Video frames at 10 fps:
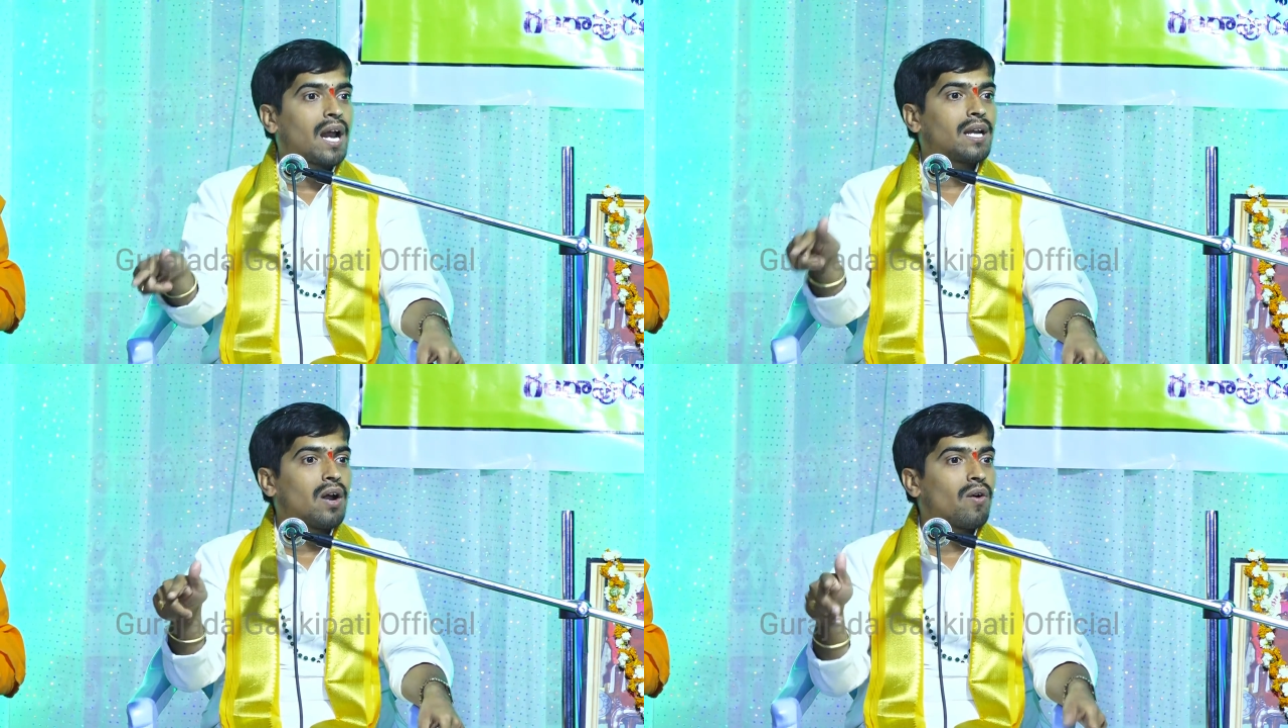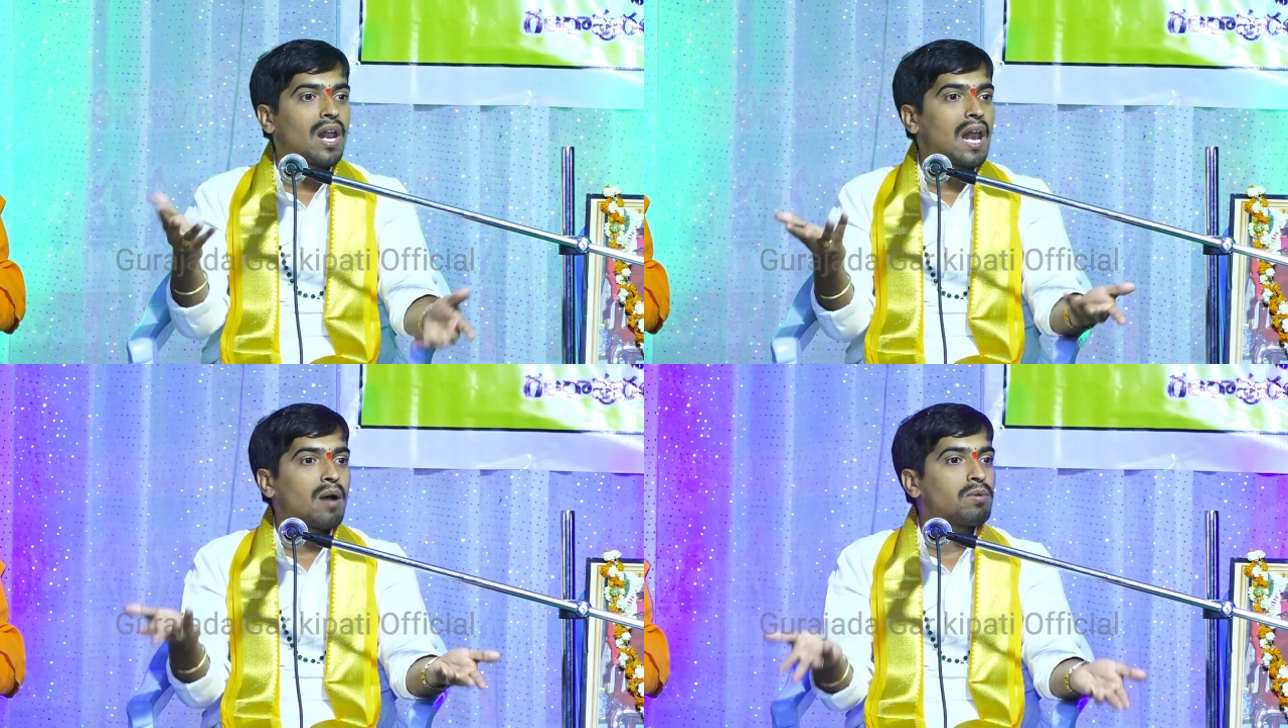గట్టిగా
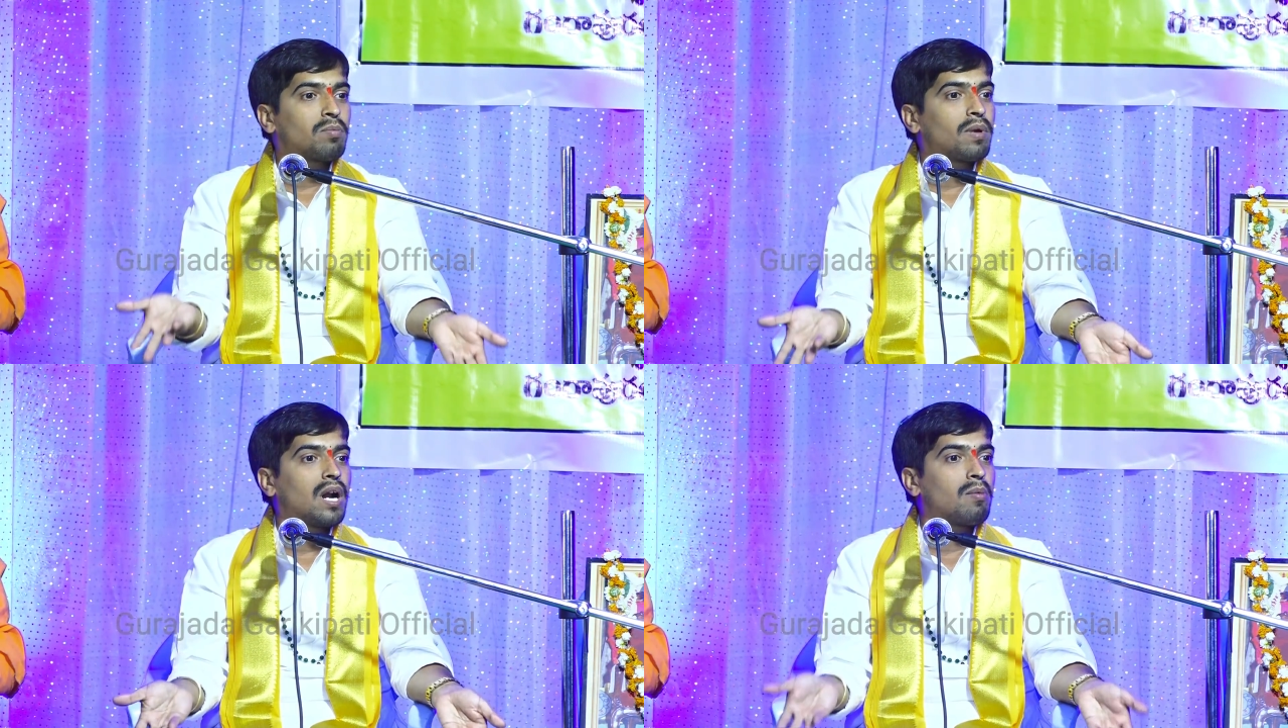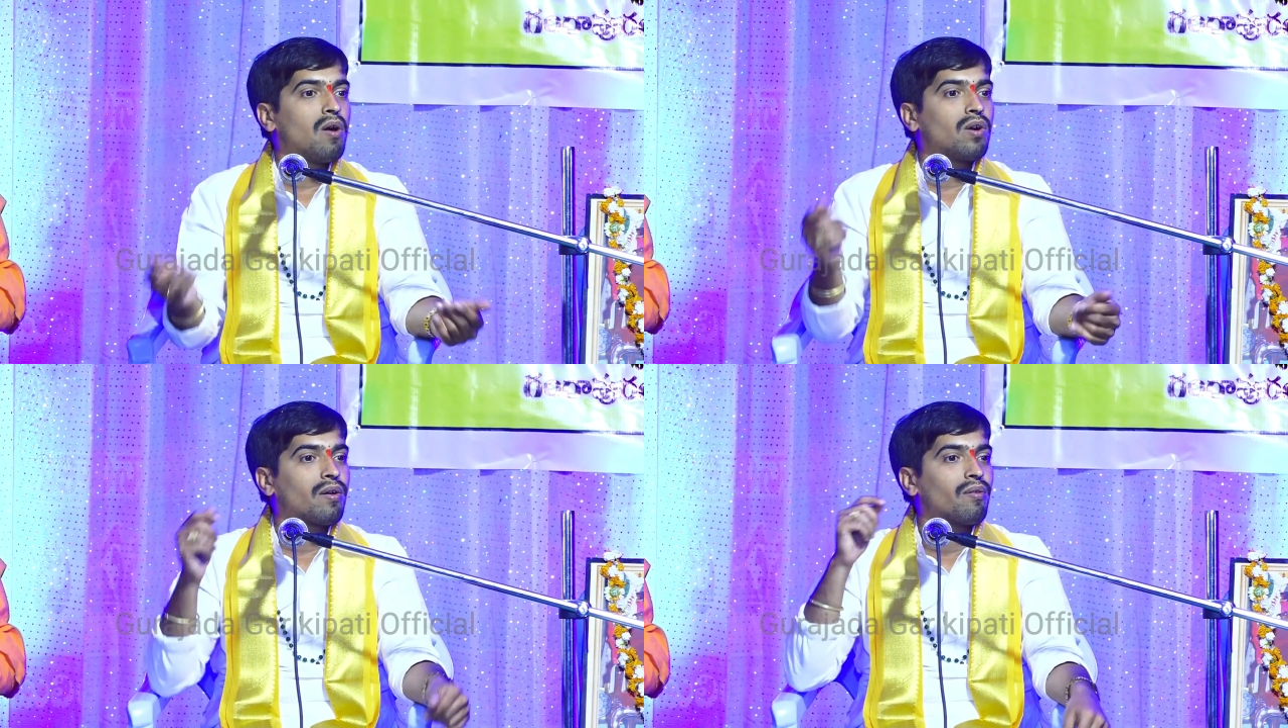ఉండాలి లేకపోతే పిల్లాడు
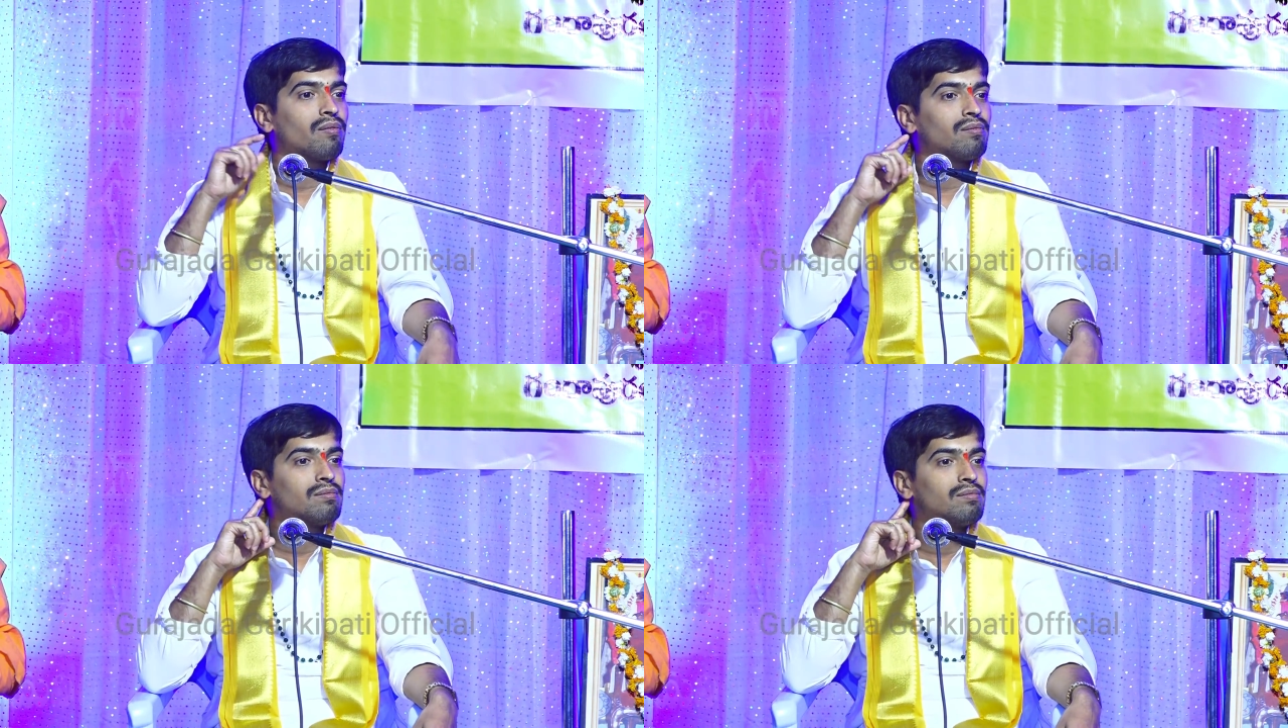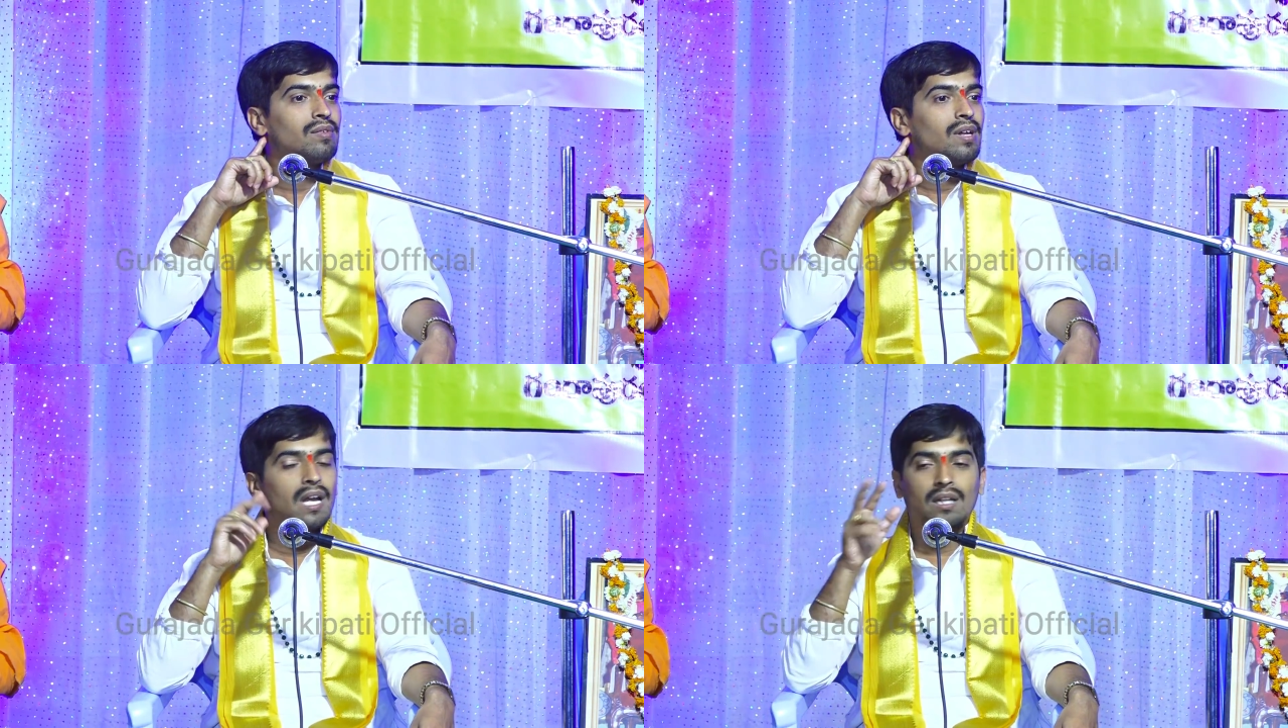బాగుండడు
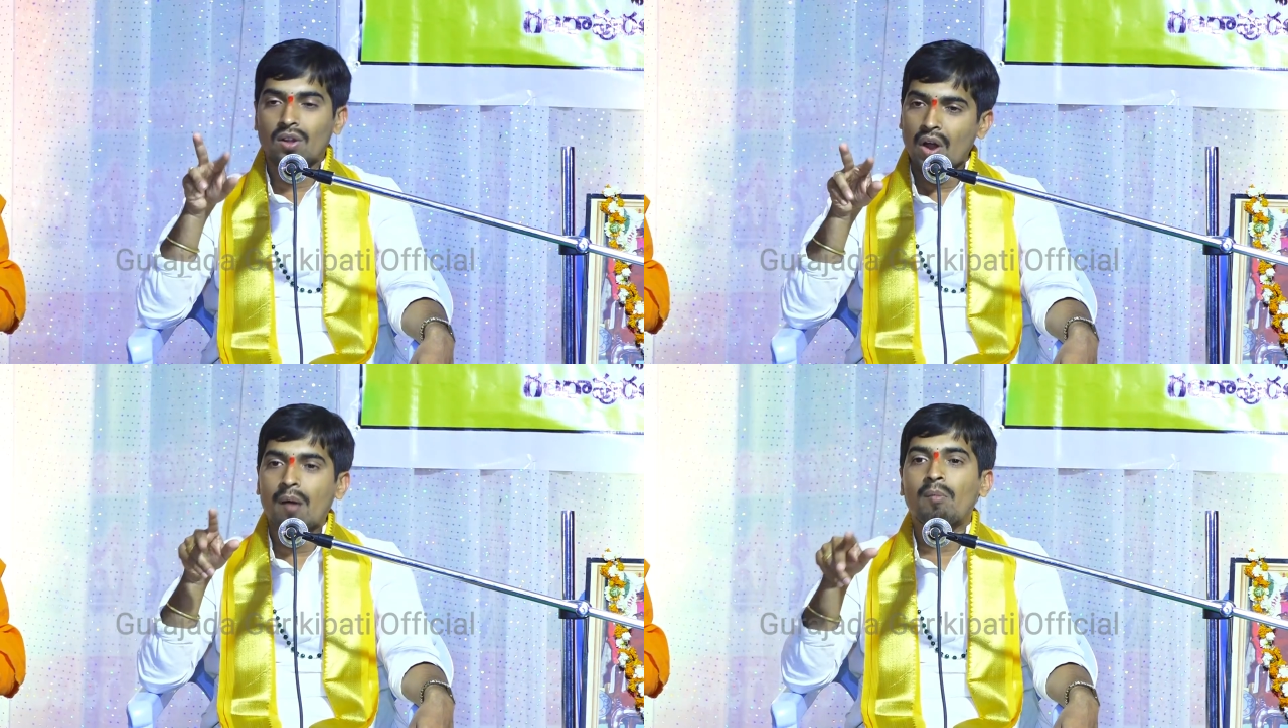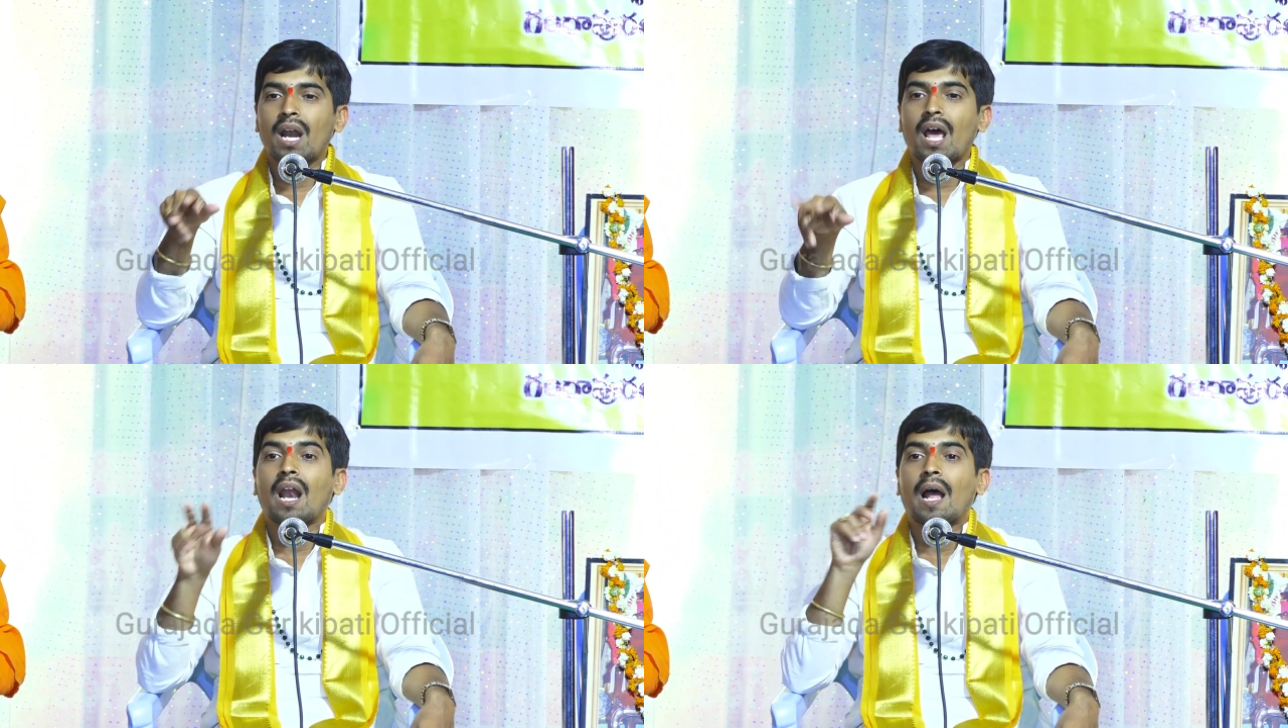ఇద్దరు అమ్మ
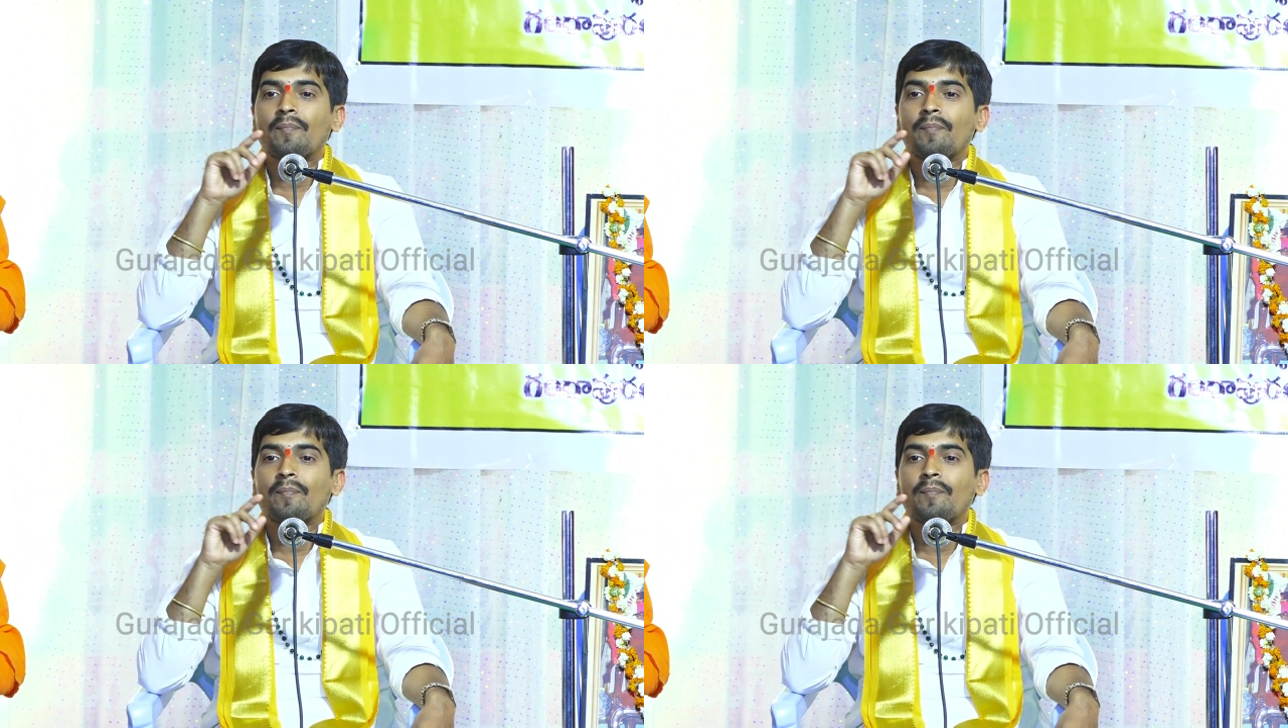నాన్న